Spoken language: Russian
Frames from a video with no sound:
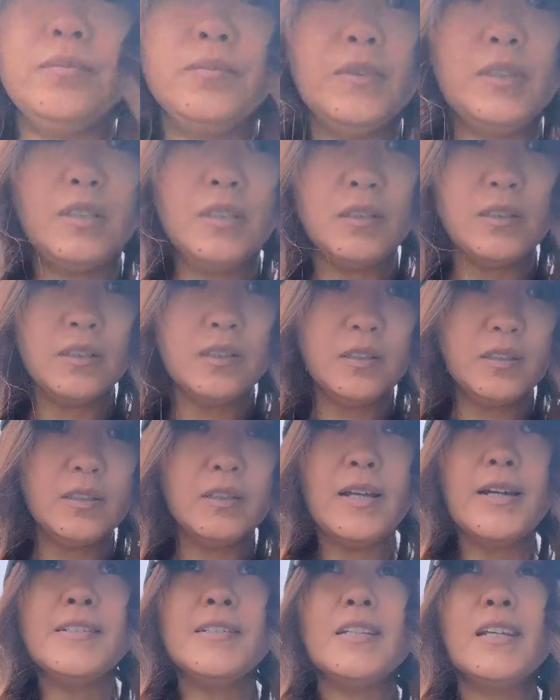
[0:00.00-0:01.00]

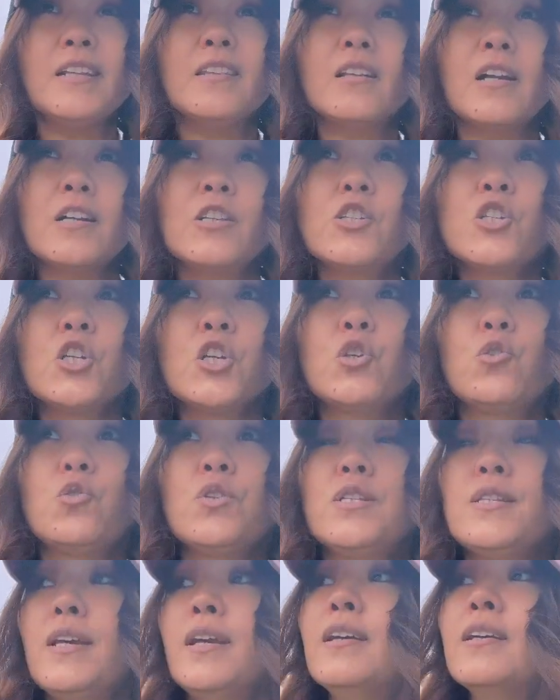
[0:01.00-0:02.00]
знаете, не транжирую
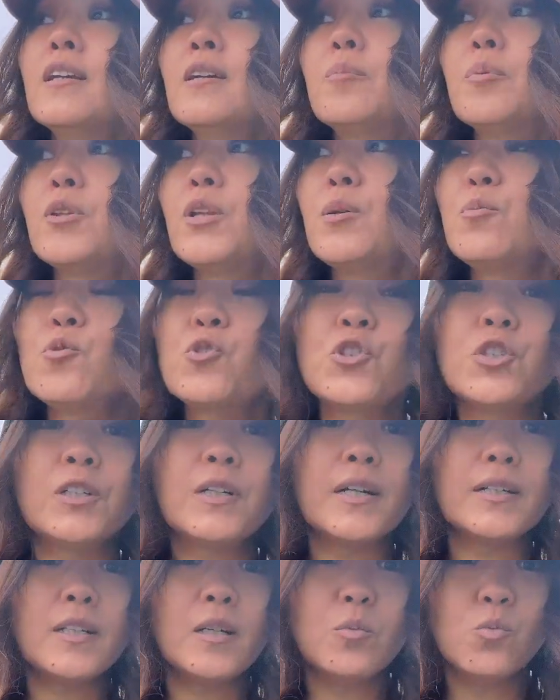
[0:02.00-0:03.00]
деньги, потому что
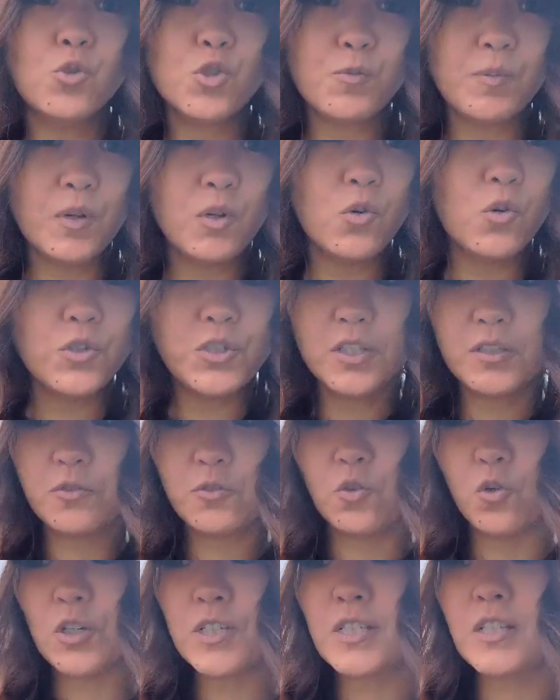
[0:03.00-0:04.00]
когда муж приходит в
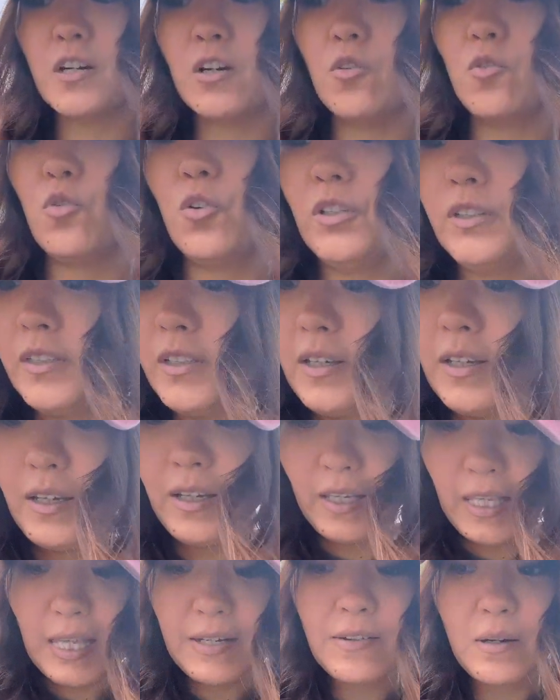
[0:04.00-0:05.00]
Коско, он,
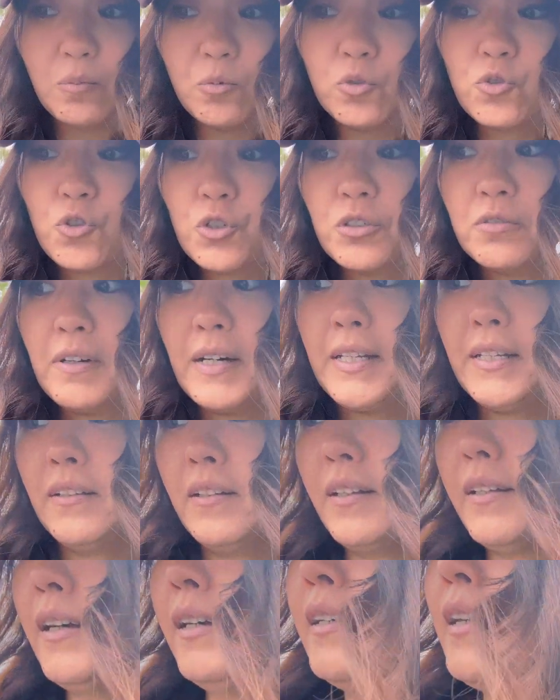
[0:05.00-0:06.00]
я вам уже
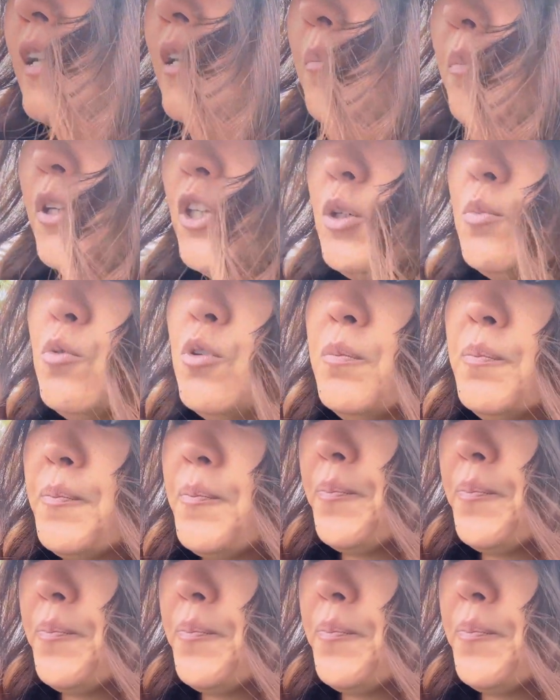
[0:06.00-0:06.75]
говорила, да, как минимум